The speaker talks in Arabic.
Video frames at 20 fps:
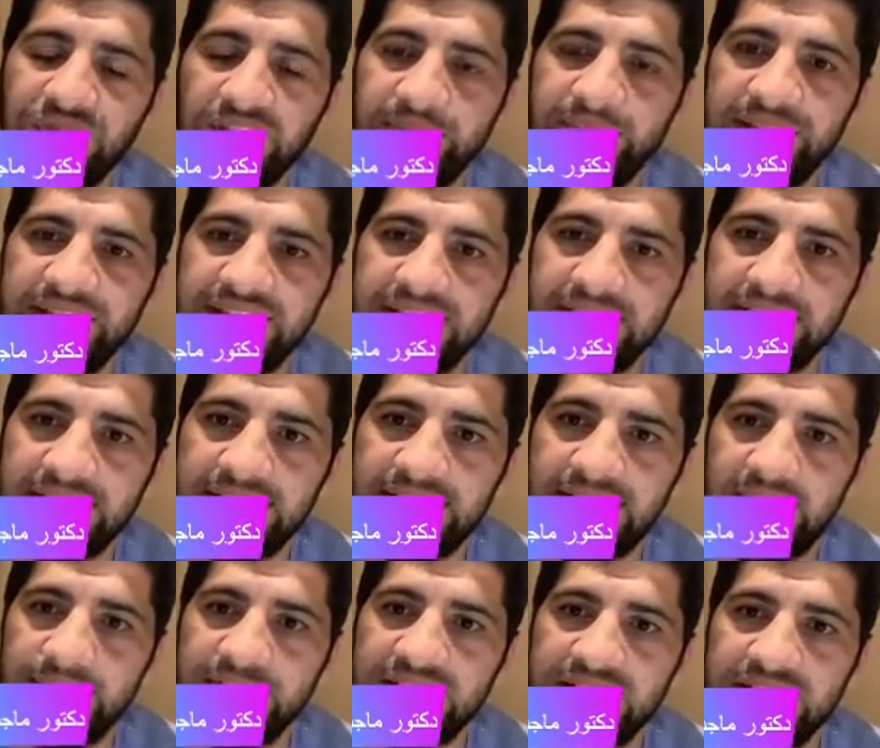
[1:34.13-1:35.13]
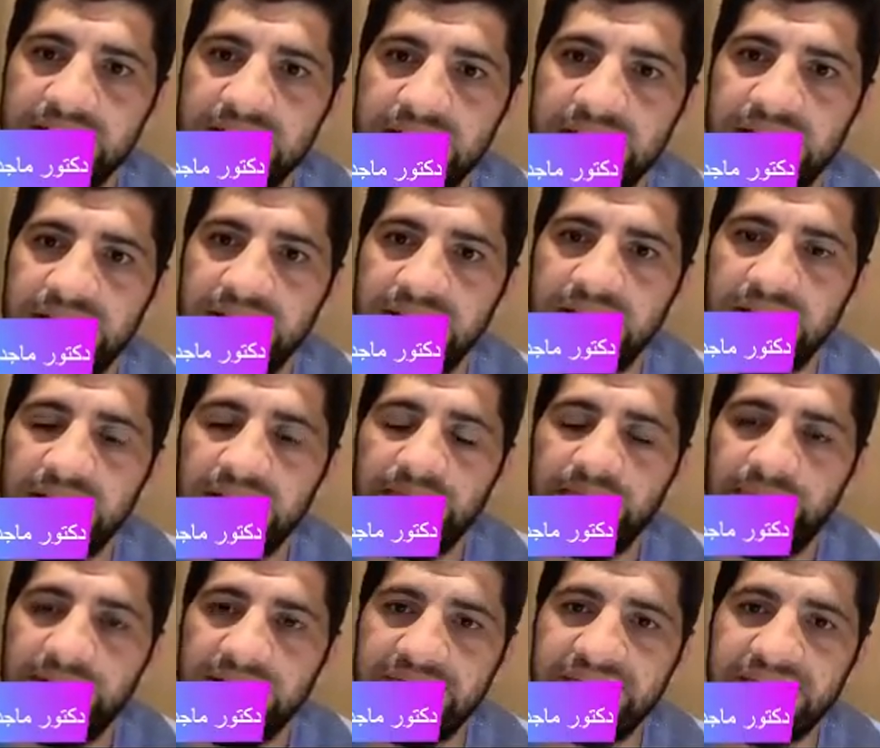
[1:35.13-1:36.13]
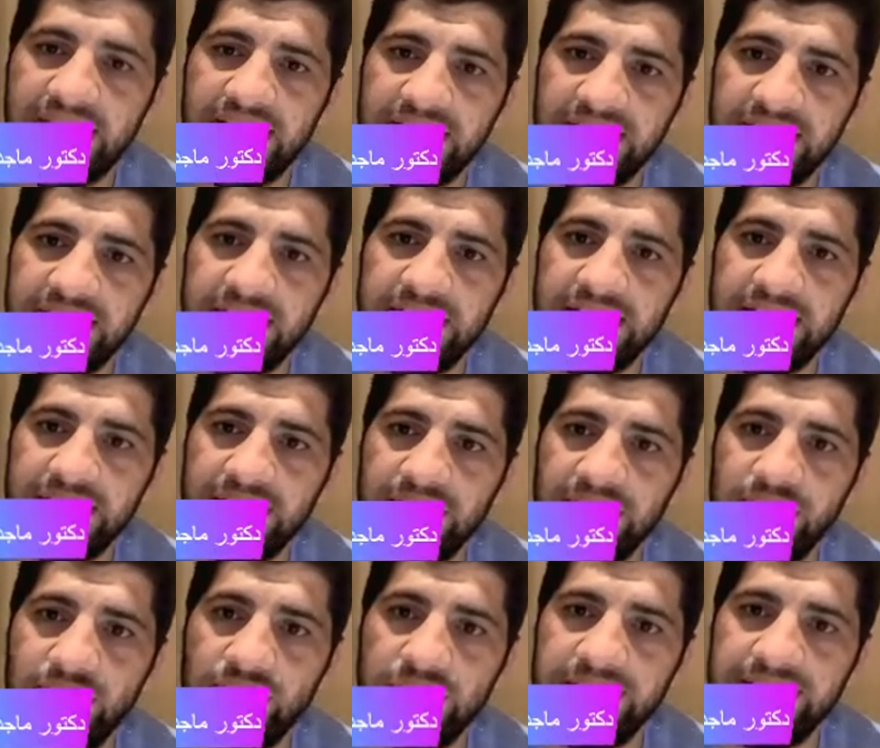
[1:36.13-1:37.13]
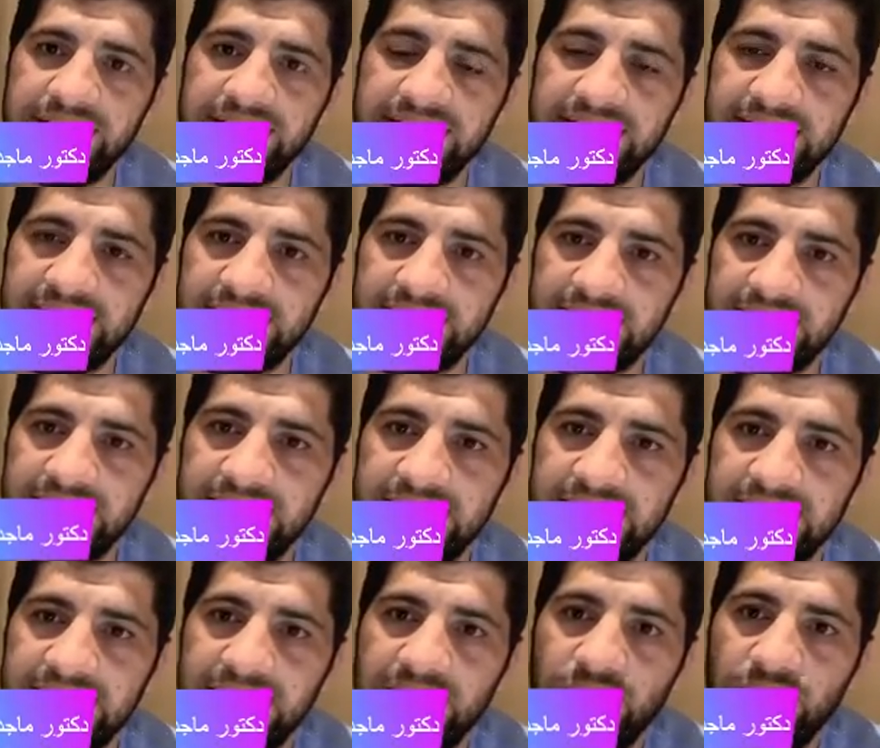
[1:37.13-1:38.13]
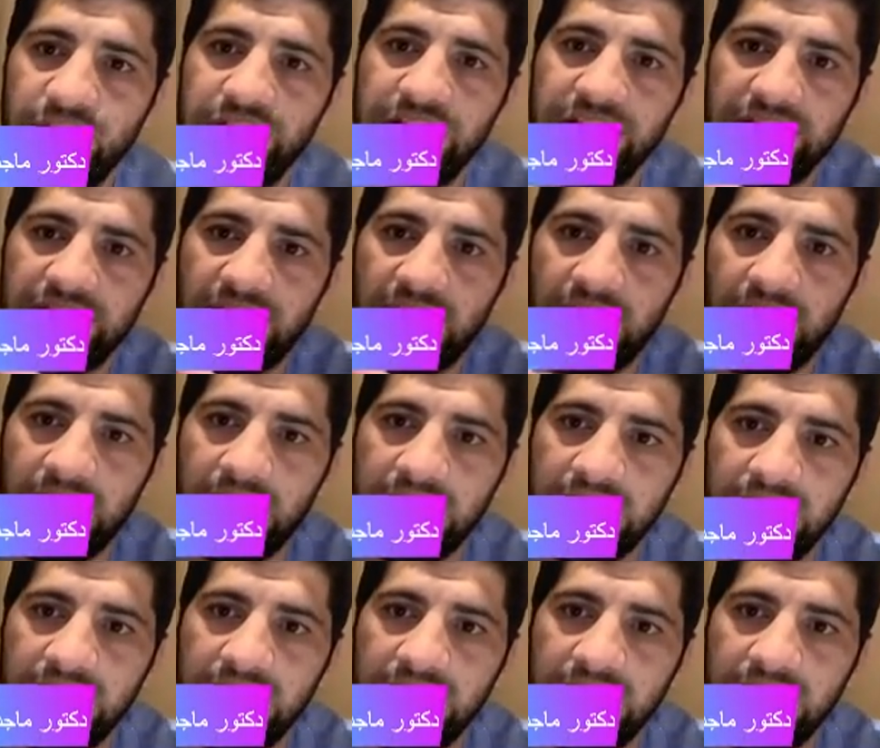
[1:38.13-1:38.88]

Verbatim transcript: من 3 ل 5 سنتي بنفتح الجلد والنسيج اللي تحت الجلد ونقطع